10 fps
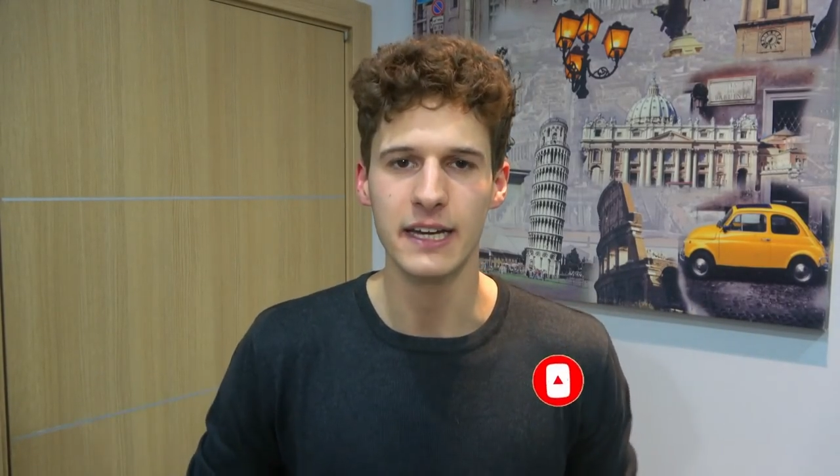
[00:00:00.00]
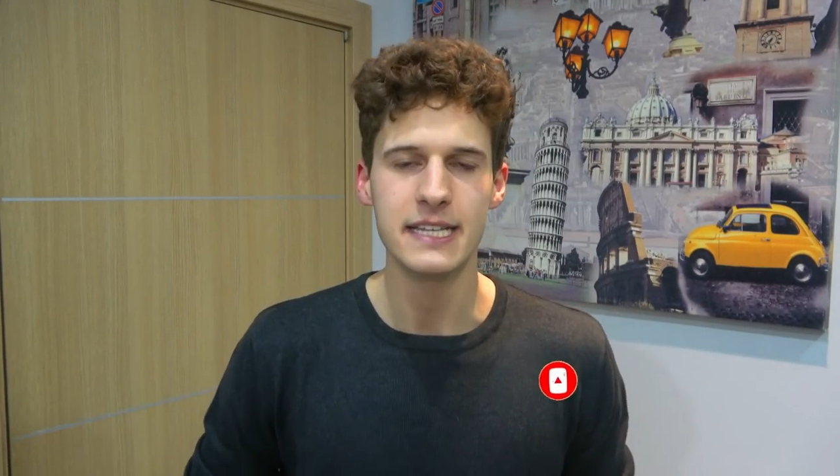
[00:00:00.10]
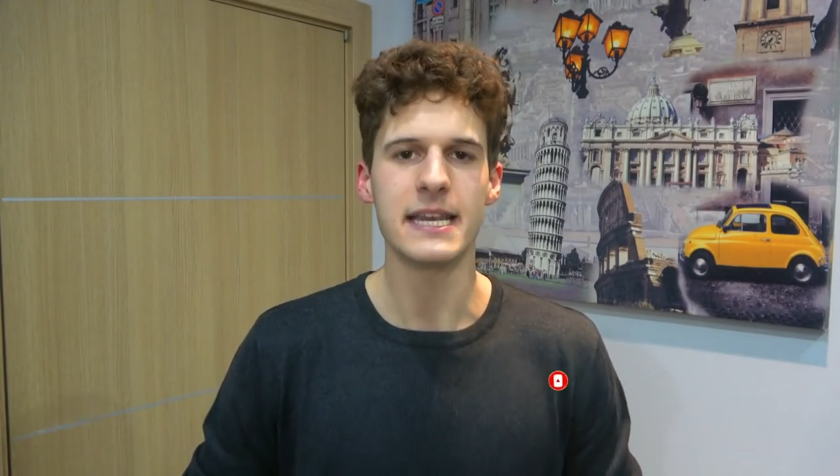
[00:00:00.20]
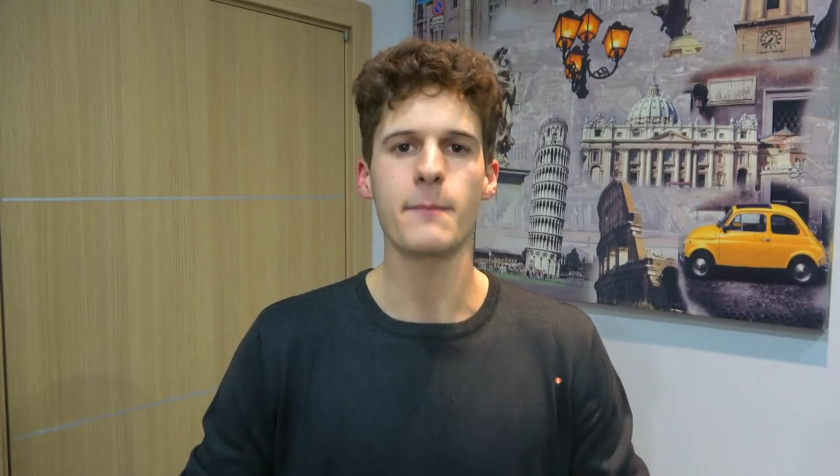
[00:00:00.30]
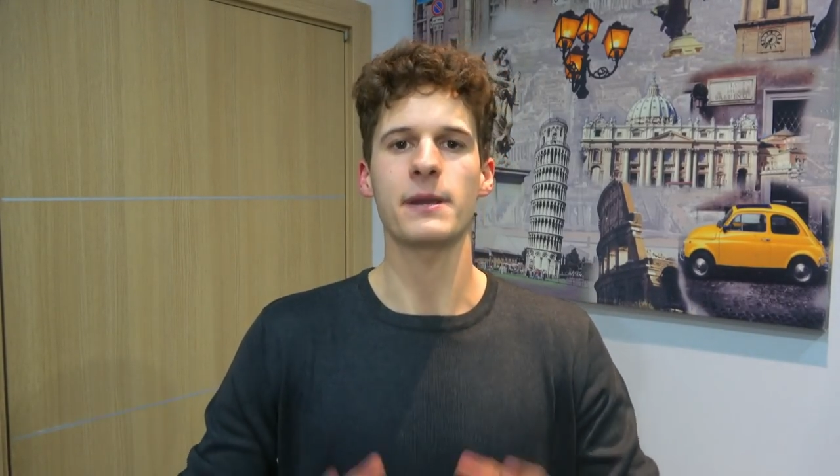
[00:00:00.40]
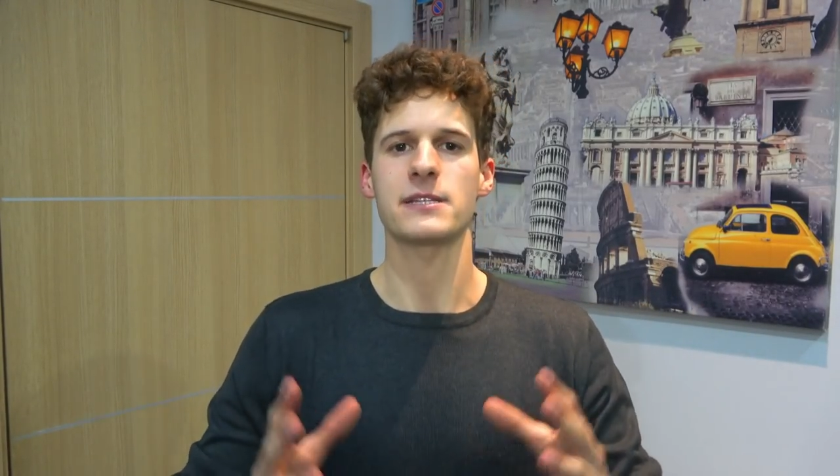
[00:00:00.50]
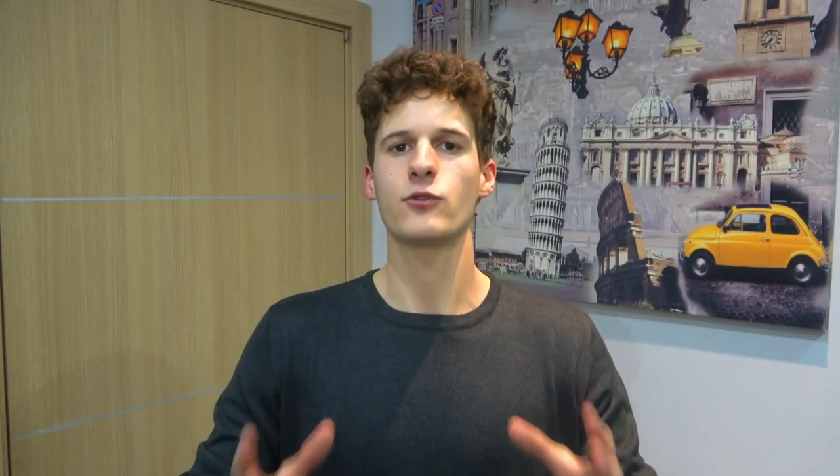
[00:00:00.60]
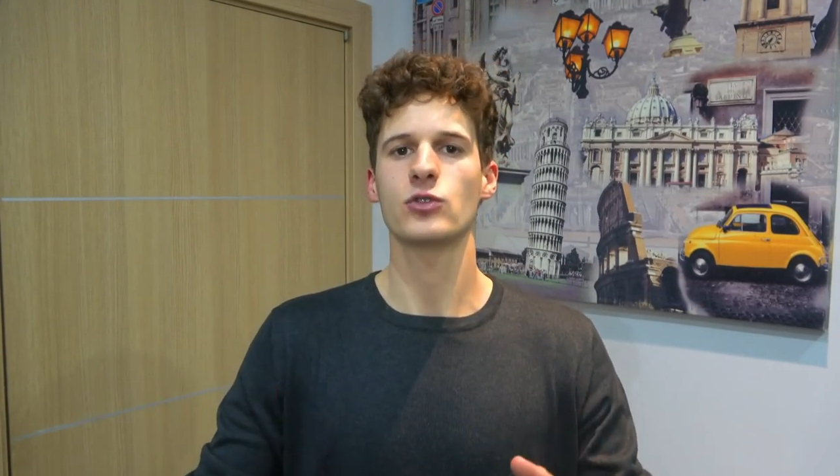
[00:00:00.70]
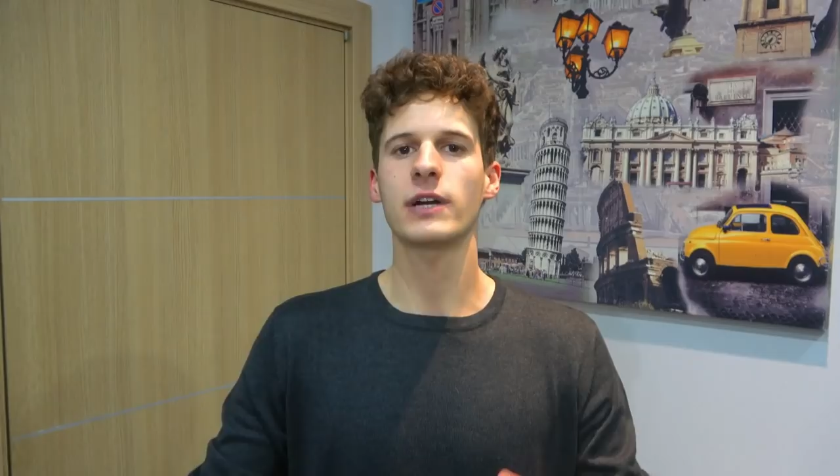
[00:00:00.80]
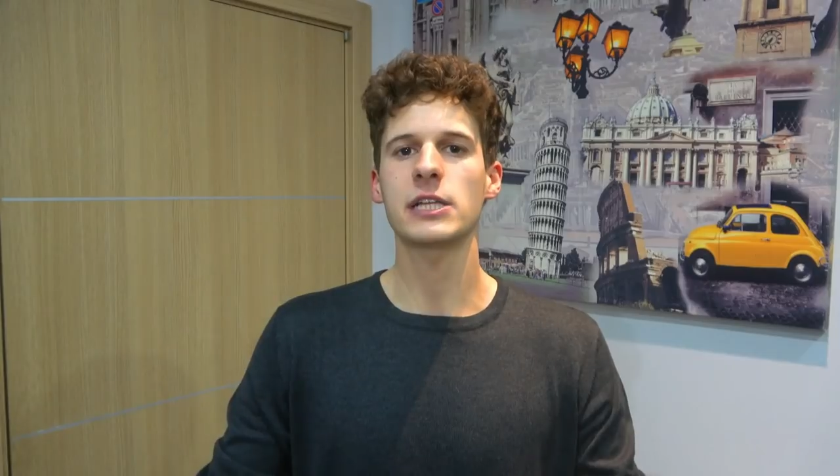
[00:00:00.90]
sempre a
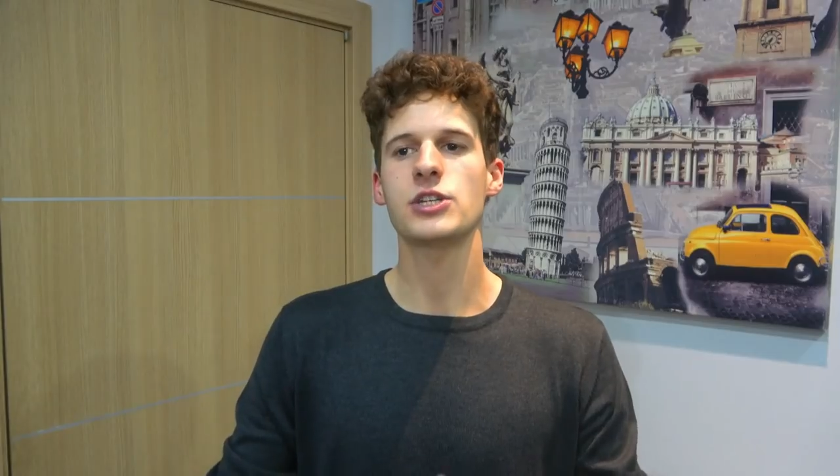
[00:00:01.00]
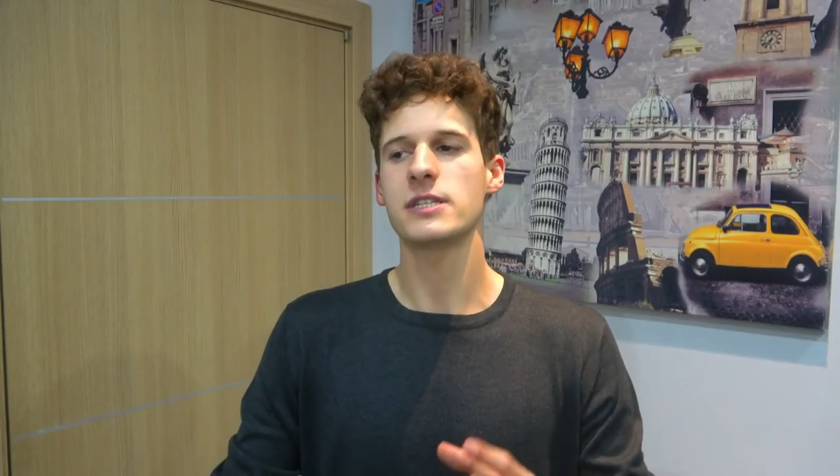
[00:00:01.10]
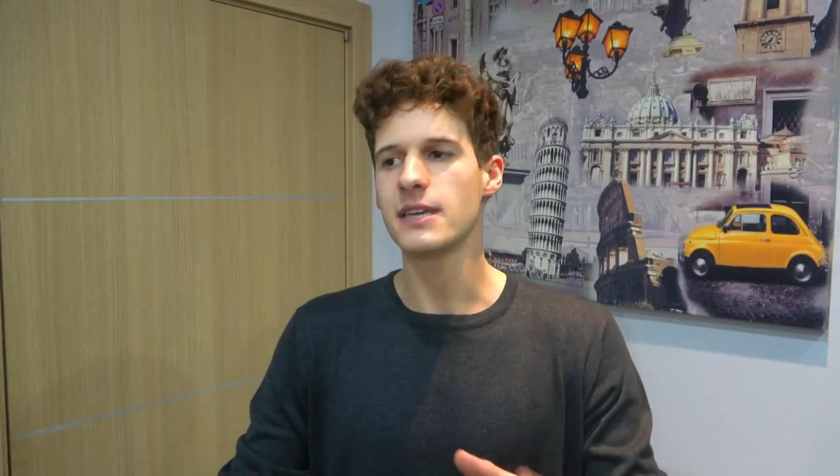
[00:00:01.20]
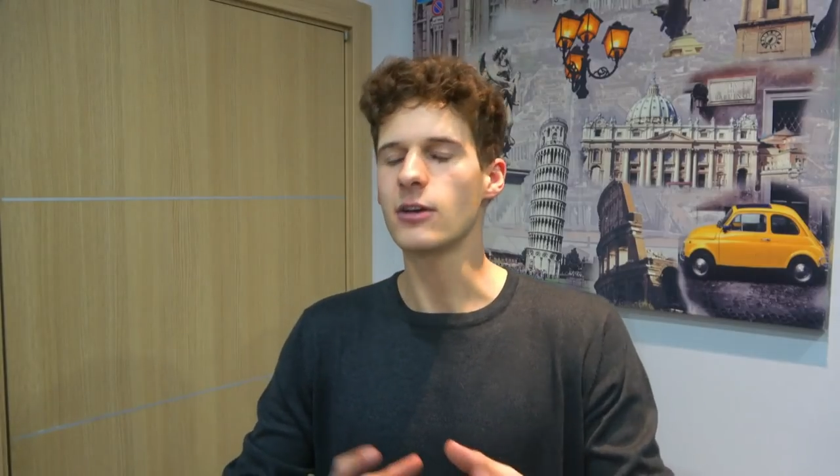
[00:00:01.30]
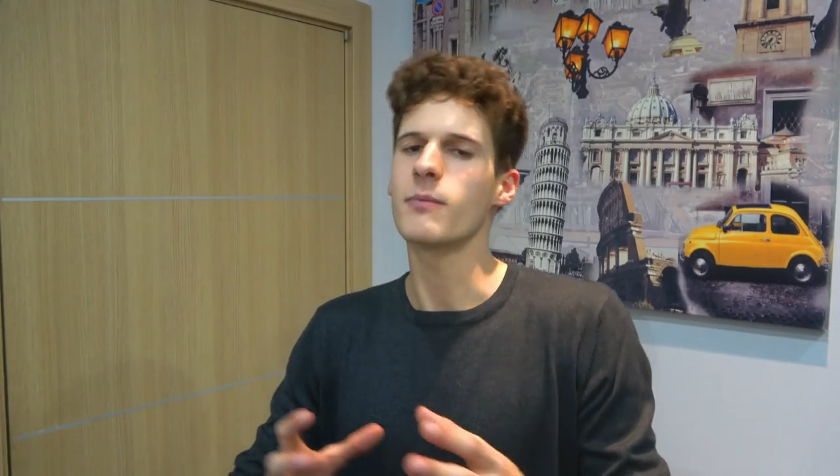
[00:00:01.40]
sfondo calcistico,